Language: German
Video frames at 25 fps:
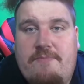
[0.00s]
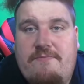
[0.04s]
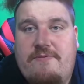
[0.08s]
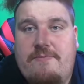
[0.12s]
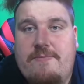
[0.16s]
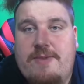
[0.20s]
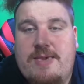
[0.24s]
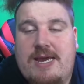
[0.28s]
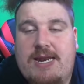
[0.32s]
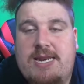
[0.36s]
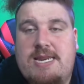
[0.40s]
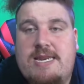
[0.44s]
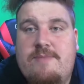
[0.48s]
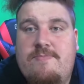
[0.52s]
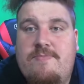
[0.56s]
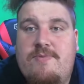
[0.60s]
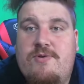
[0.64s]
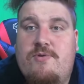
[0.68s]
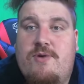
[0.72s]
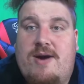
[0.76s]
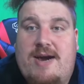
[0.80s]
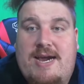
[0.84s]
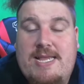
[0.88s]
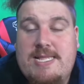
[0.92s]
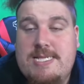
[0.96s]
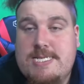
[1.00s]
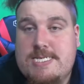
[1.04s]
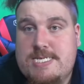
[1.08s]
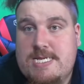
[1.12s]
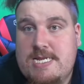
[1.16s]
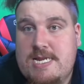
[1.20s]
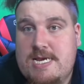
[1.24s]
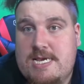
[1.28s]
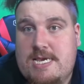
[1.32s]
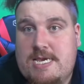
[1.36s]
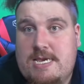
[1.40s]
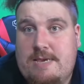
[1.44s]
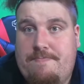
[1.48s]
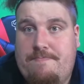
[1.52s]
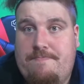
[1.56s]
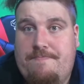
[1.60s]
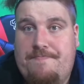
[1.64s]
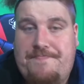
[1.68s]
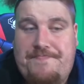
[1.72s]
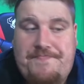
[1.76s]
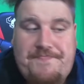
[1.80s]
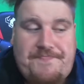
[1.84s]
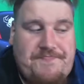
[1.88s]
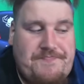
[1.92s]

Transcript: haben für mich eigentlich nur einen Sinn ergeben.